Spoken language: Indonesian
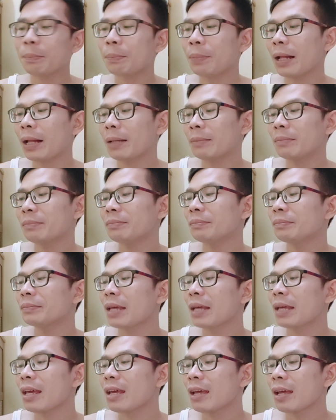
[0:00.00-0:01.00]
foam
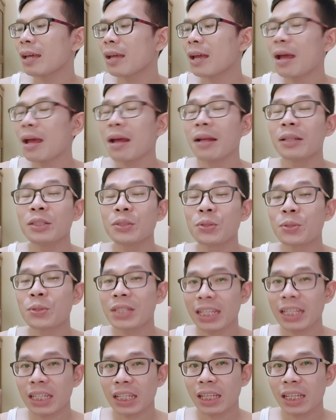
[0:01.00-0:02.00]
jus
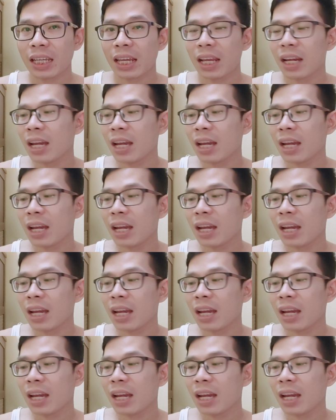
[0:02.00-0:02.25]
ini.